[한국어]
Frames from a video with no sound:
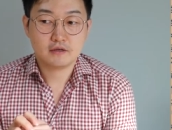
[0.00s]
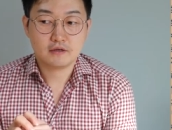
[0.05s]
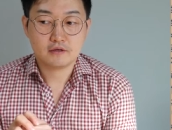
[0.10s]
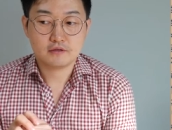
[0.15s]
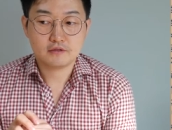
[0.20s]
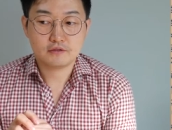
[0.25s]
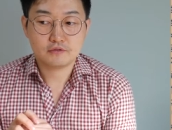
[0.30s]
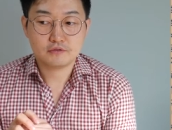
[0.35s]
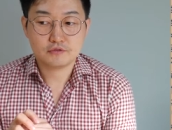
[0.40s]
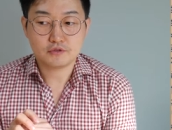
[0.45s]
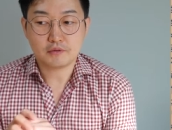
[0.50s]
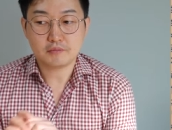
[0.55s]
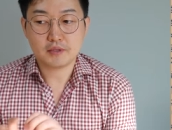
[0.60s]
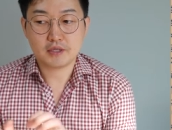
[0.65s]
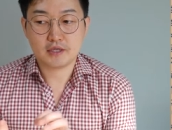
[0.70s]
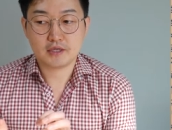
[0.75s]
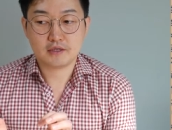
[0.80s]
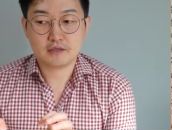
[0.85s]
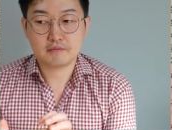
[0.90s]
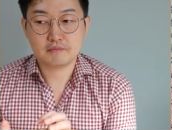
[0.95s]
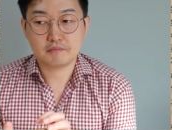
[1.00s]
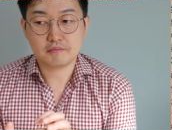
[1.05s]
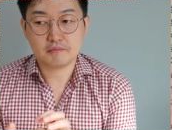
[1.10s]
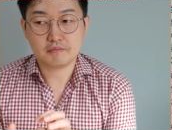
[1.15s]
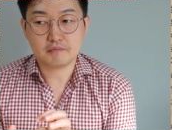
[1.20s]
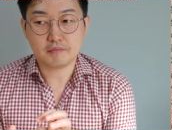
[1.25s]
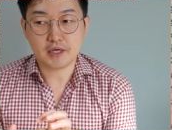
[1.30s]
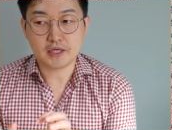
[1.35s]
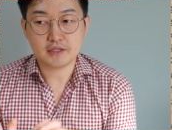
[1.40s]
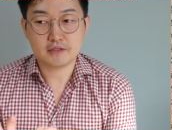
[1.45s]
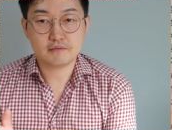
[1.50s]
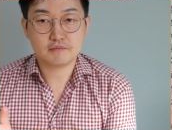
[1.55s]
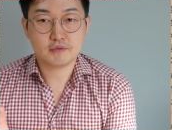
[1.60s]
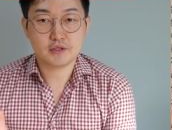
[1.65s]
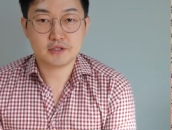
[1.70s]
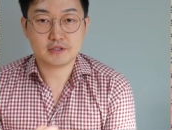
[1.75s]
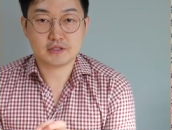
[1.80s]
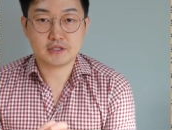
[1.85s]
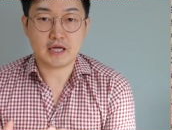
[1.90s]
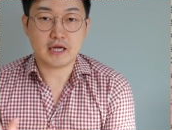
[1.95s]
그리고 정말 많은
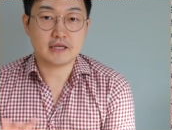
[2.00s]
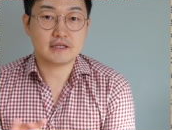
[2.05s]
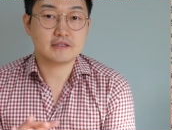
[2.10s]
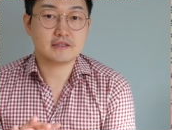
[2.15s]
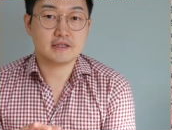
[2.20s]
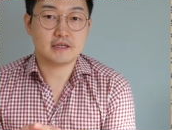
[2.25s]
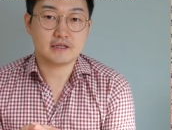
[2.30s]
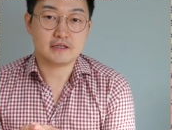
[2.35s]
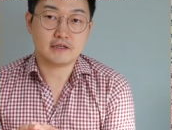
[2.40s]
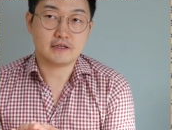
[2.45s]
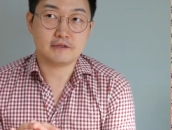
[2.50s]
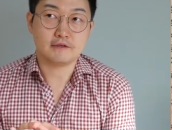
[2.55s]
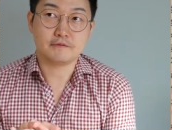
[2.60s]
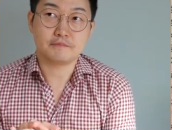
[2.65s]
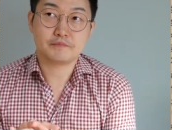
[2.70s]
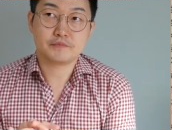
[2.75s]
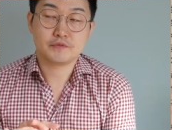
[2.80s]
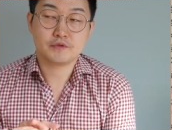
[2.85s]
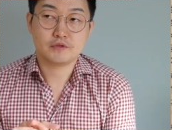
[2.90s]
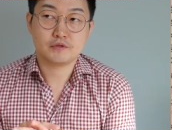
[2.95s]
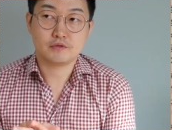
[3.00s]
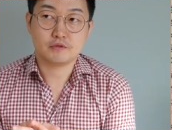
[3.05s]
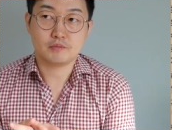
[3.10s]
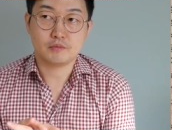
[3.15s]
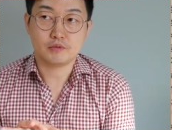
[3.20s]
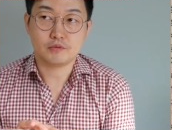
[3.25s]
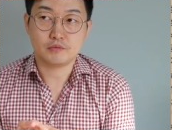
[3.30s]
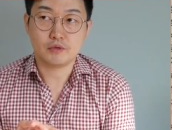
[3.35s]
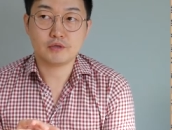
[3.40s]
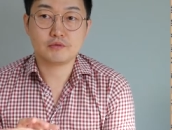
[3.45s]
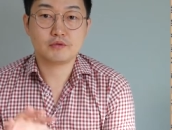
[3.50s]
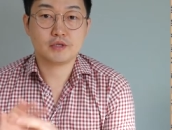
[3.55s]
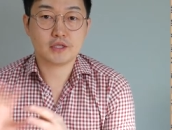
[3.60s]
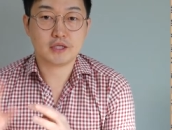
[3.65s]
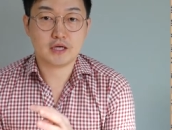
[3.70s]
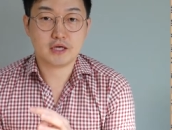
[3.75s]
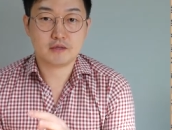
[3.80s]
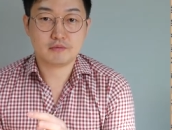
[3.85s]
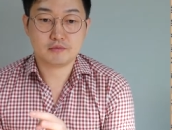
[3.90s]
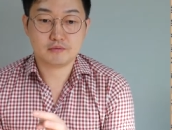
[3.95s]
면에서 다른 나라예요. 뭐 외국에
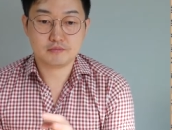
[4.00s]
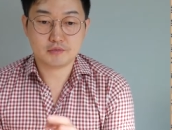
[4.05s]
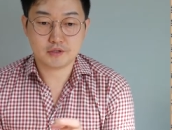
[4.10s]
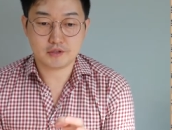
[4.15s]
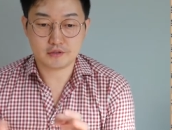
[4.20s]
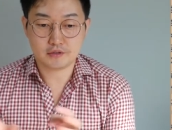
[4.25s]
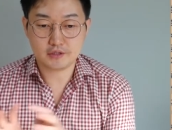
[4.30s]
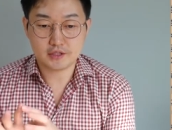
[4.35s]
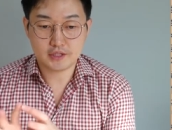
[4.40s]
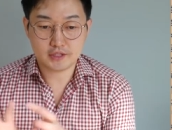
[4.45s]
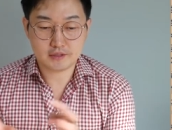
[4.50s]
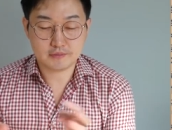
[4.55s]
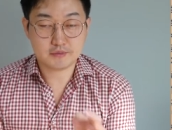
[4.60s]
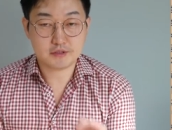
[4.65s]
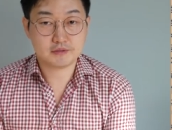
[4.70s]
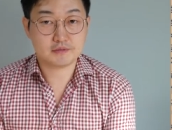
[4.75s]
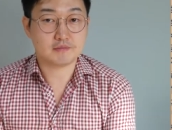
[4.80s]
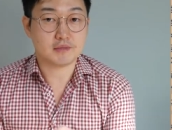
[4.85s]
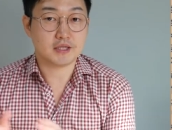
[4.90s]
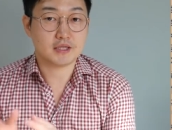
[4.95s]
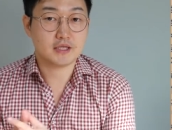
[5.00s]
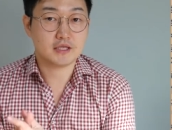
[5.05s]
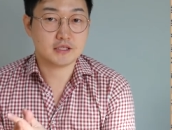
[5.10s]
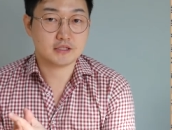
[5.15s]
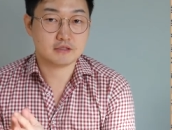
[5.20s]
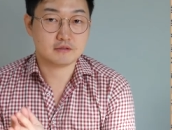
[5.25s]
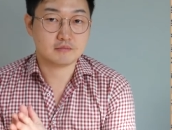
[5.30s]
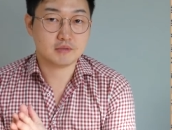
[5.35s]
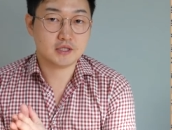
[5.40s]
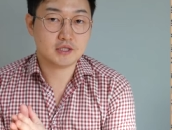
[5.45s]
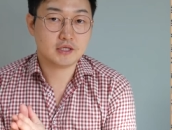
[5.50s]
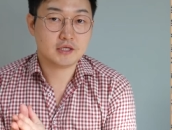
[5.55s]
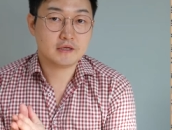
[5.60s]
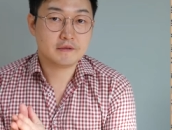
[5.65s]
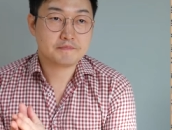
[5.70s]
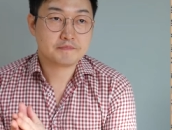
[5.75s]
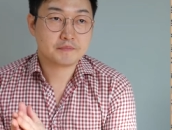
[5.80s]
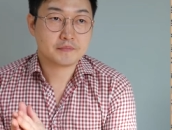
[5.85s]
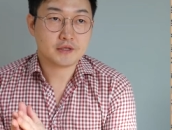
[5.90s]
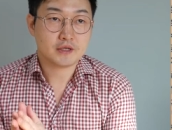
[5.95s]
나가보면 여러 나라 사람들을 만나겠지만
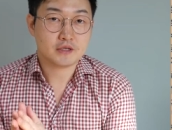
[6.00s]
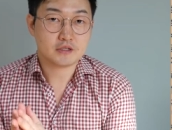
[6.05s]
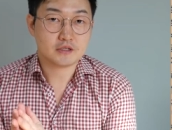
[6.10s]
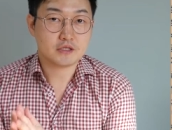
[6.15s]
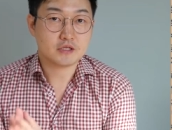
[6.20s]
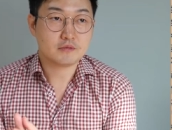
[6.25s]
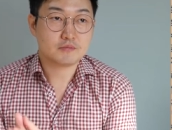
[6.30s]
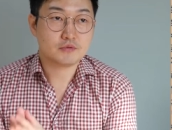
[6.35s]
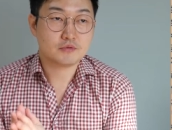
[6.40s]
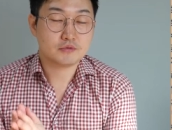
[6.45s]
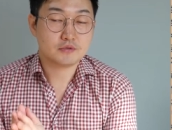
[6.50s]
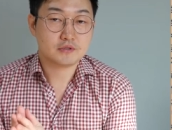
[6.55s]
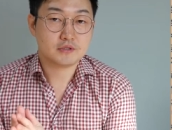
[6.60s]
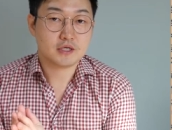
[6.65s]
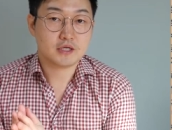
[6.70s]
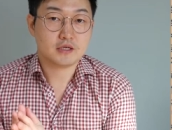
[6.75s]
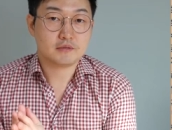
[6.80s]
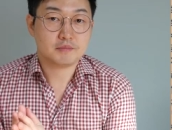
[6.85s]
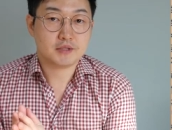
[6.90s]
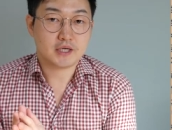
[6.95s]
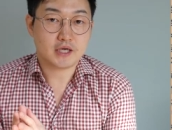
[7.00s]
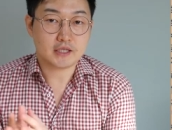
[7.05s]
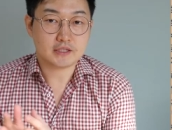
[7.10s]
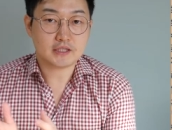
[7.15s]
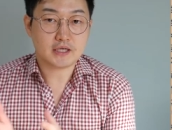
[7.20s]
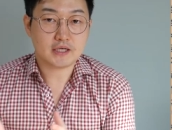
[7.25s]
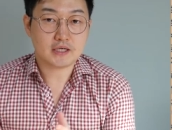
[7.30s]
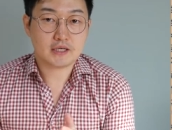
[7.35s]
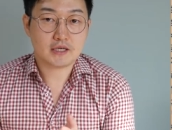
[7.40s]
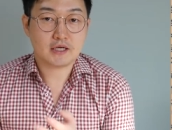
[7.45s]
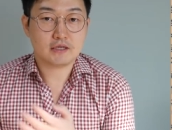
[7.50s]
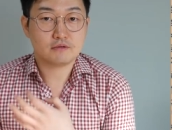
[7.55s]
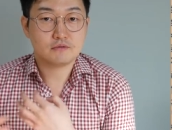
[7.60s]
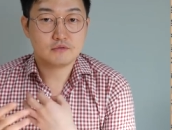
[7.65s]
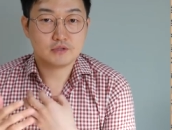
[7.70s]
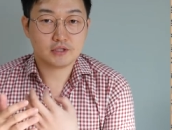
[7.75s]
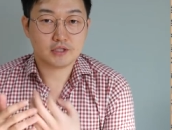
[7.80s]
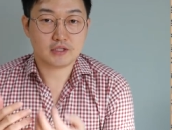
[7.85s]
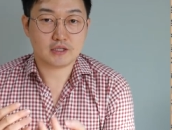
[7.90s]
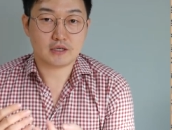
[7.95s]
일본 사람이 가장
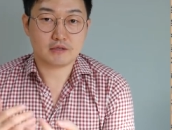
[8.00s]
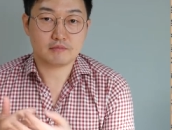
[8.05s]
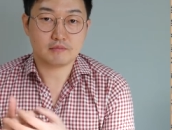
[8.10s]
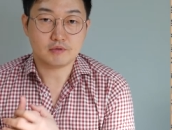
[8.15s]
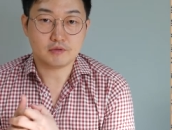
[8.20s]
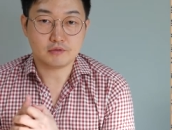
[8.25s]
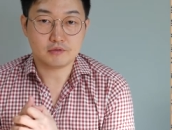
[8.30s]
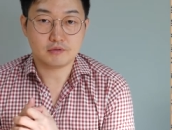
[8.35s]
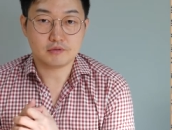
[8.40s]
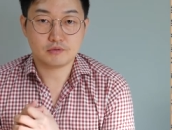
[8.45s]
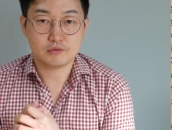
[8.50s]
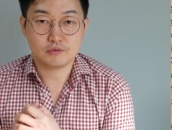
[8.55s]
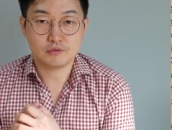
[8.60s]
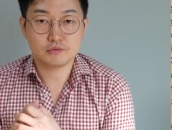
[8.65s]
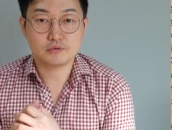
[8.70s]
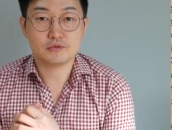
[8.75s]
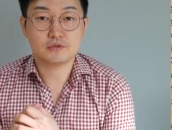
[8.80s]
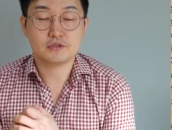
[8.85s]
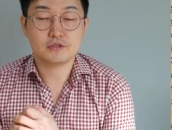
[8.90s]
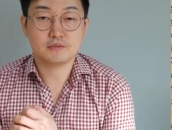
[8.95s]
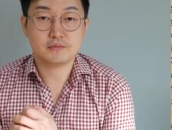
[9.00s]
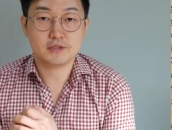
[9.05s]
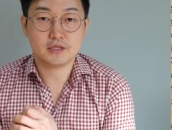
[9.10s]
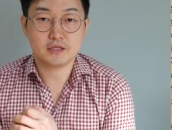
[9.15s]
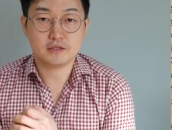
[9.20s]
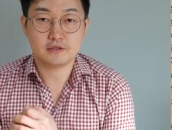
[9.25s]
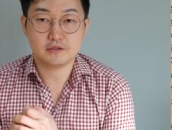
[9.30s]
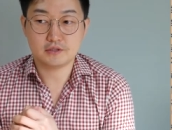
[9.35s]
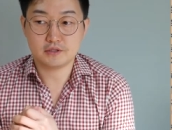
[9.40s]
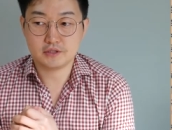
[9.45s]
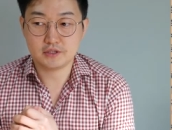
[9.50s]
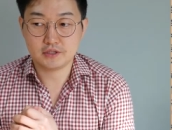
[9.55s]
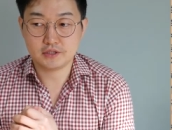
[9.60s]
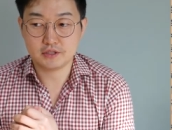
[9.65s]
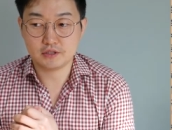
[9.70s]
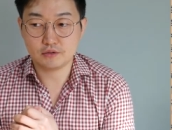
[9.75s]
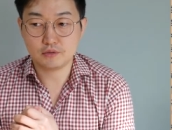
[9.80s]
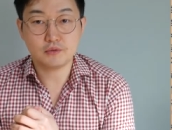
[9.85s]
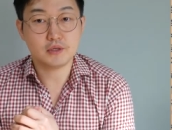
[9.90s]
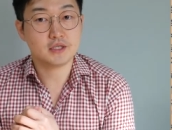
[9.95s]
한국이랑 뭐공동점이라든지
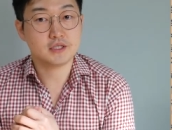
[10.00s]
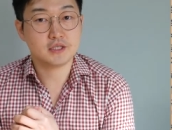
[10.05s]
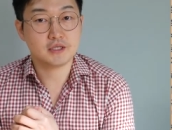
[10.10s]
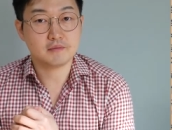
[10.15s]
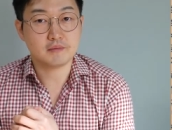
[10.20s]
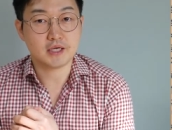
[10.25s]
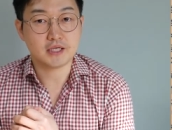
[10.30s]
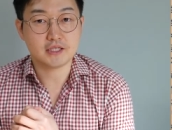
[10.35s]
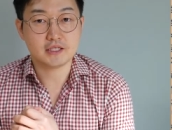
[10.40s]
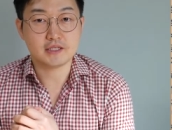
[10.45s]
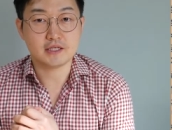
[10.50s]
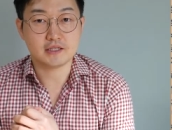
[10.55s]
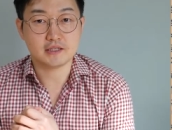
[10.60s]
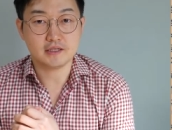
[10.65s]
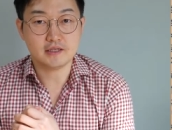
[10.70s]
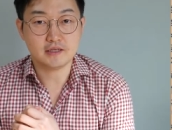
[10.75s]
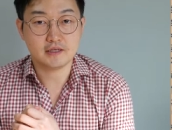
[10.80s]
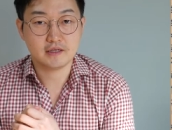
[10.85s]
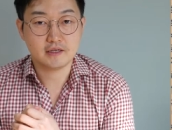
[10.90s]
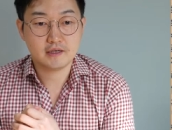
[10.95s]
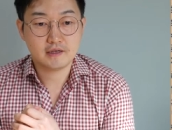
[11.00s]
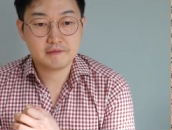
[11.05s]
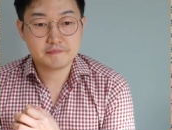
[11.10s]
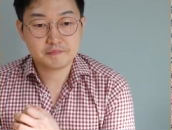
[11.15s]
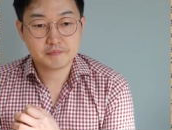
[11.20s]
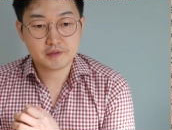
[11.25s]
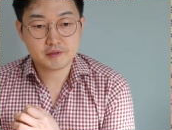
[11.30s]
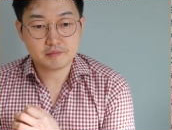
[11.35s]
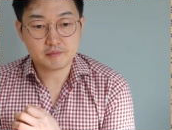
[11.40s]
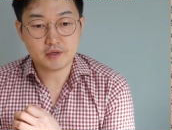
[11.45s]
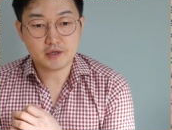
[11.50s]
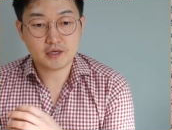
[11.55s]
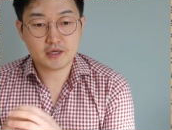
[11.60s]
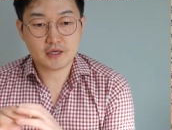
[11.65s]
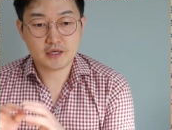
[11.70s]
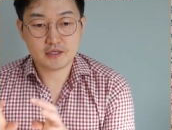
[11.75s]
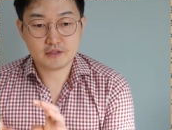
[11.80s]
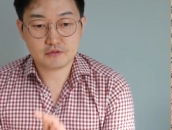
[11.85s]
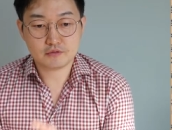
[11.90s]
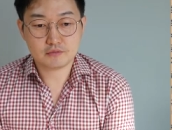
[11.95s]
이제 통하는 게 많긴 한데
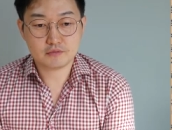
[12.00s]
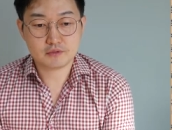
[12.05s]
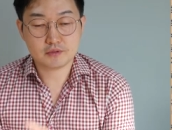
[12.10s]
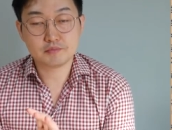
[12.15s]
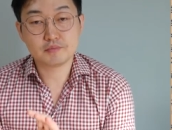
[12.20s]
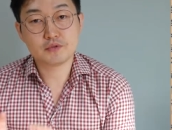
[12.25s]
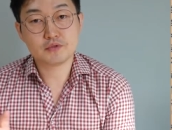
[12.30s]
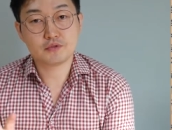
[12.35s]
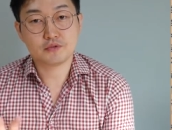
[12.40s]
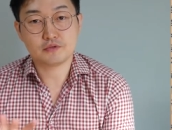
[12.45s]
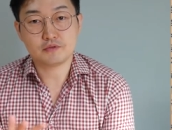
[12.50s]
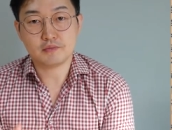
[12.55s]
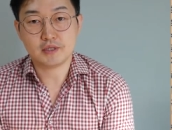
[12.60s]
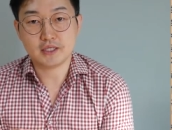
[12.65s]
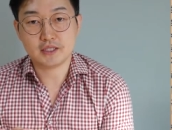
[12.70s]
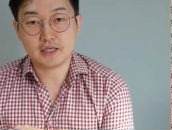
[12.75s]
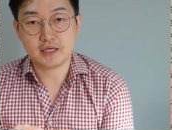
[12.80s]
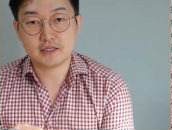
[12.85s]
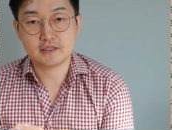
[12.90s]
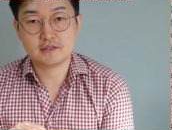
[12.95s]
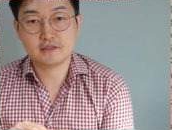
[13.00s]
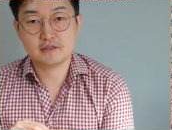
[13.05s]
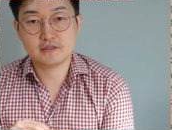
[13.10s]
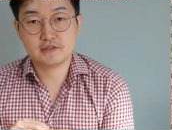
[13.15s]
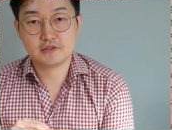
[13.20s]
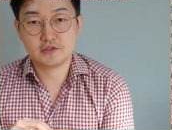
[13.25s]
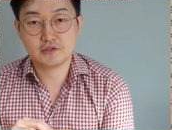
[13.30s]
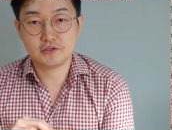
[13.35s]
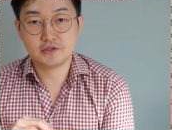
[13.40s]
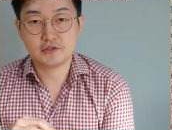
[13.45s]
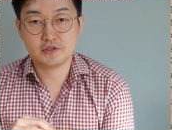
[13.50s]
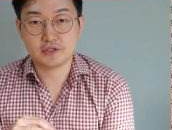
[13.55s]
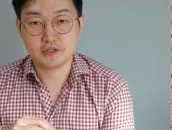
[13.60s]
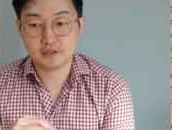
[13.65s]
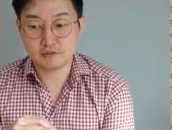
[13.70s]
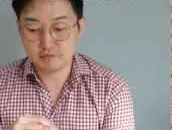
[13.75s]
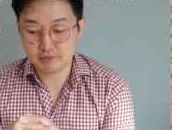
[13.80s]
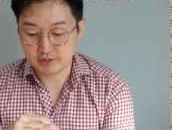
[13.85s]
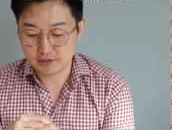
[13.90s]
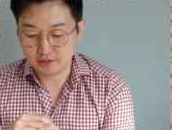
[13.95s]
뭔가 좀 근본적으로 많이 다른 그런
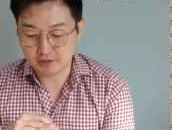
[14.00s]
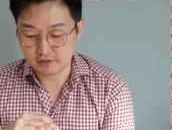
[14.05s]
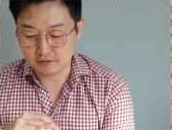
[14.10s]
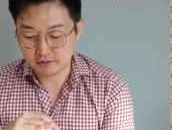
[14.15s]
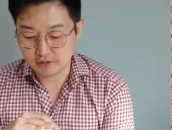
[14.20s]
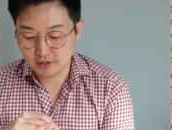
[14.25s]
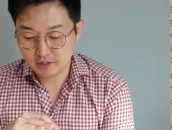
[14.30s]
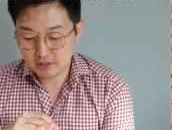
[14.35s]
느낌이 있어요.